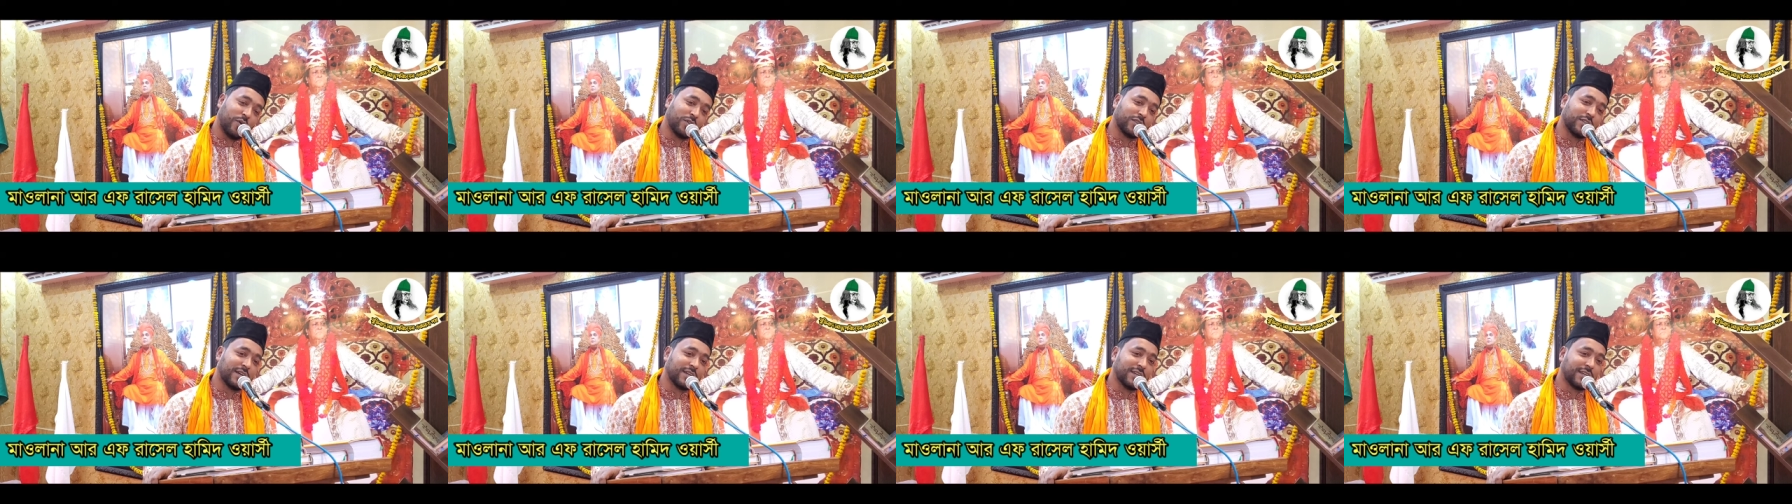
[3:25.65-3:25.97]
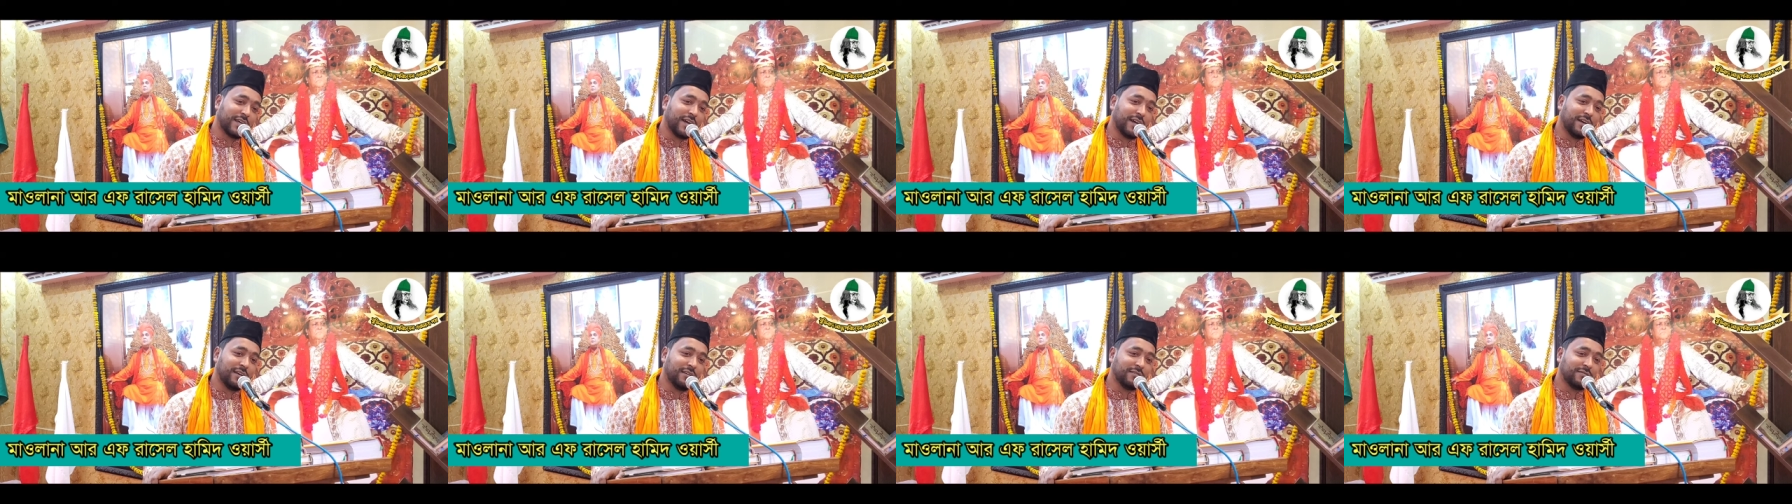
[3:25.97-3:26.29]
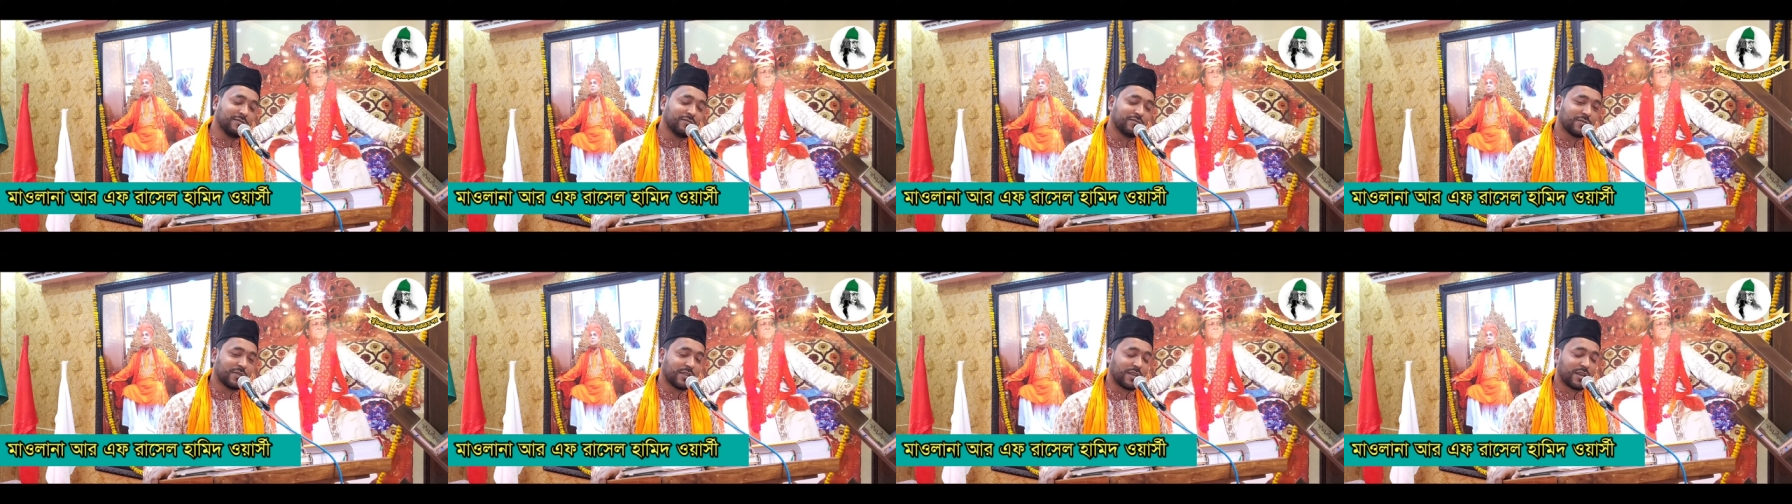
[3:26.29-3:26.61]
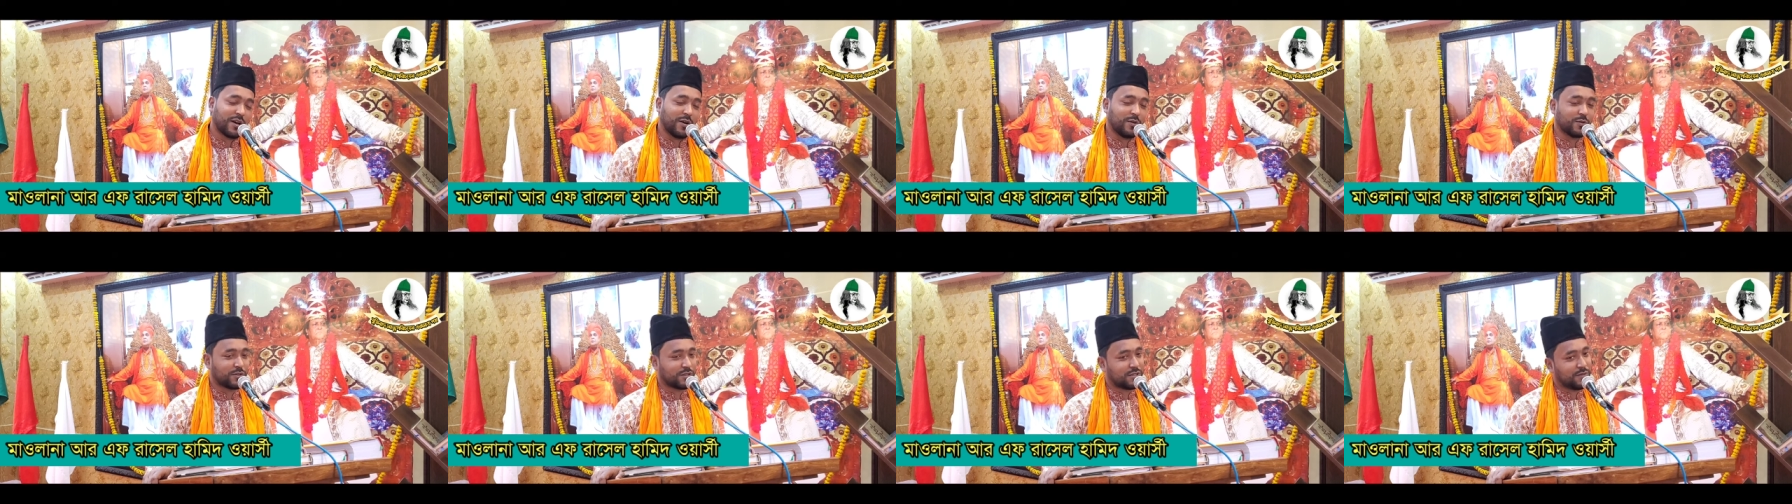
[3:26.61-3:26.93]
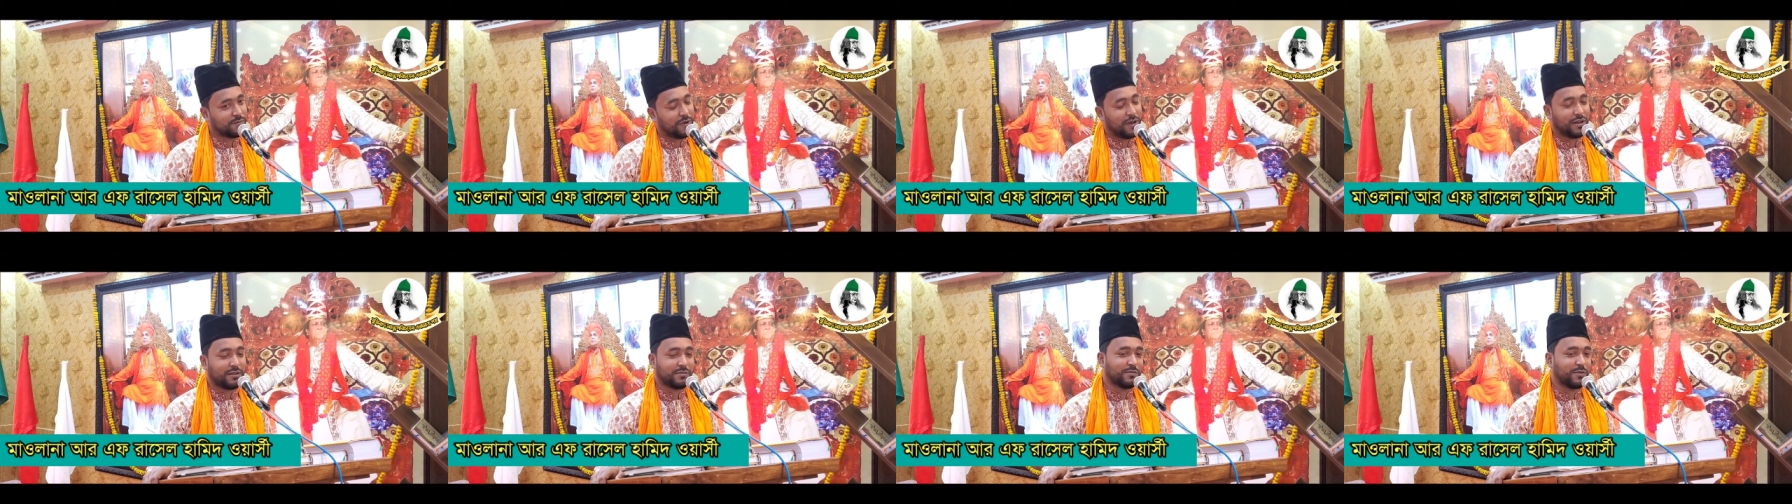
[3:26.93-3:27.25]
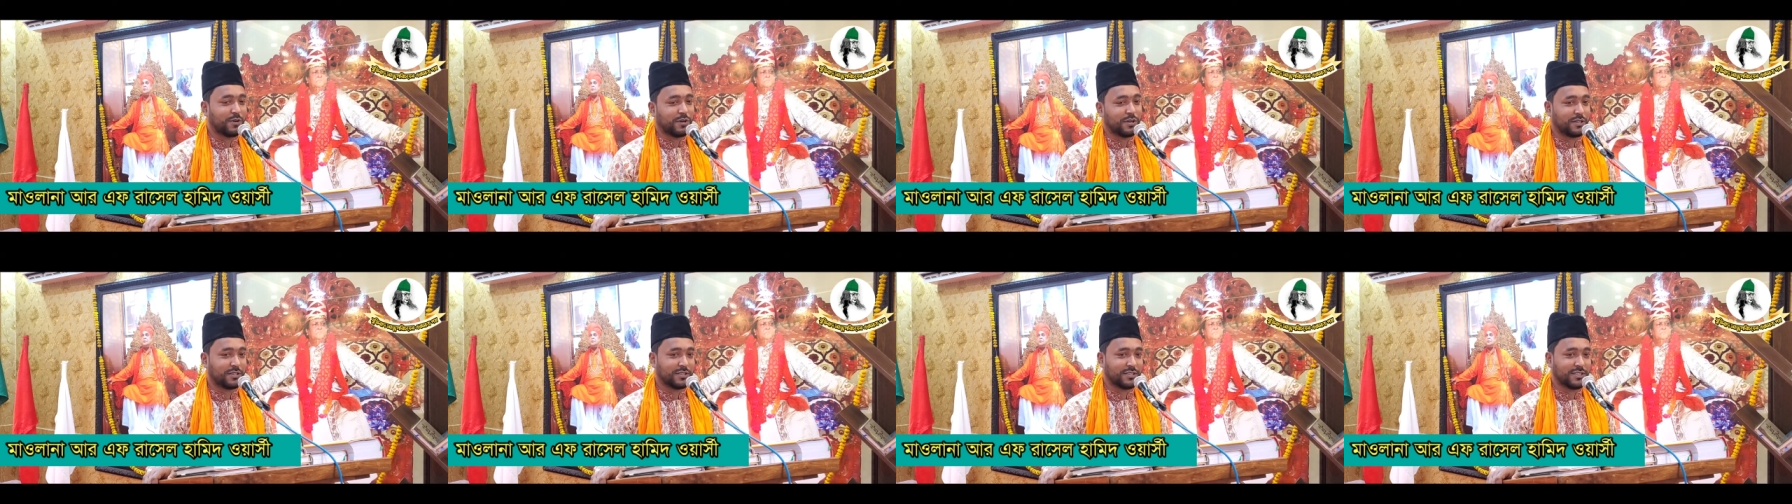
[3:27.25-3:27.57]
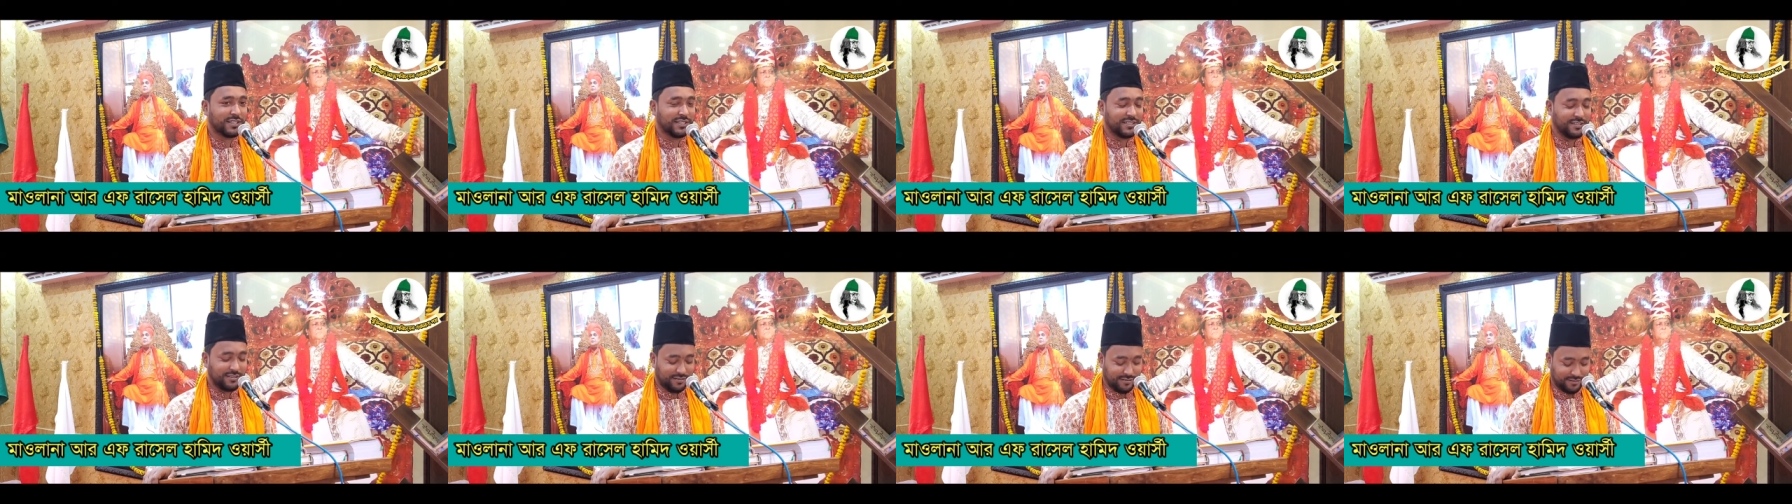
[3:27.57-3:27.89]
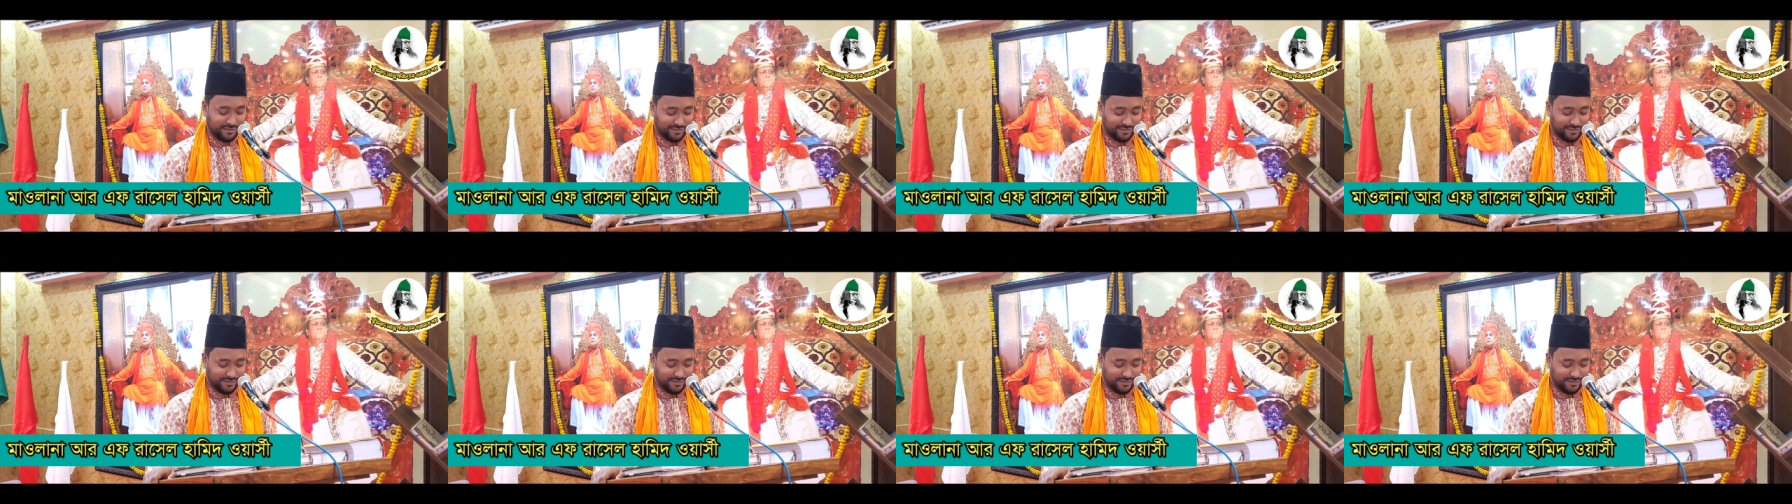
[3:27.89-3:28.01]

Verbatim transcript: কথাটা গাউসিপাক বলেছেন